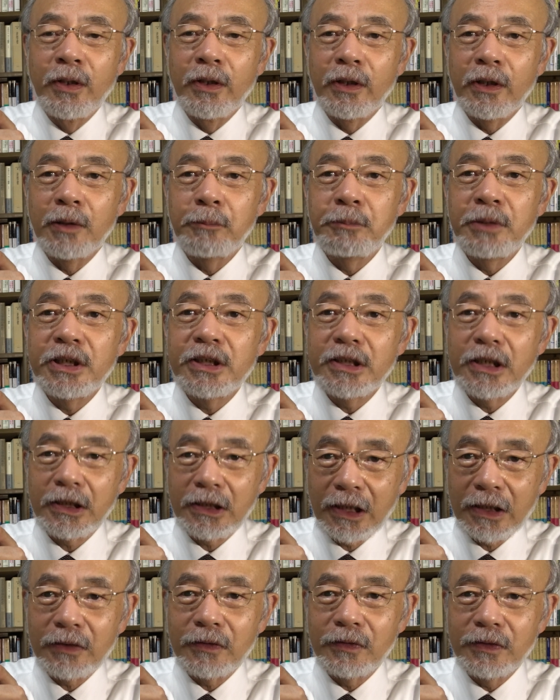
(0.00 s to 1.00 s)
見つ
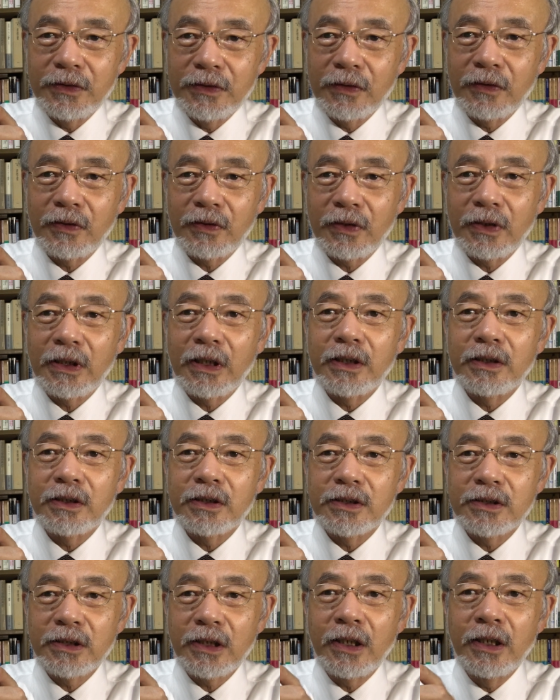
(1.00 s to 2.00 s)
けたということなん
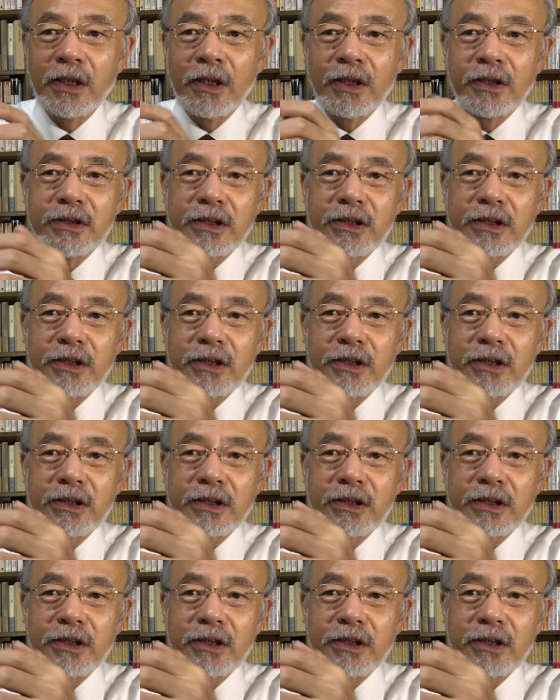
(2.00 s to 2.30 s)
ですね。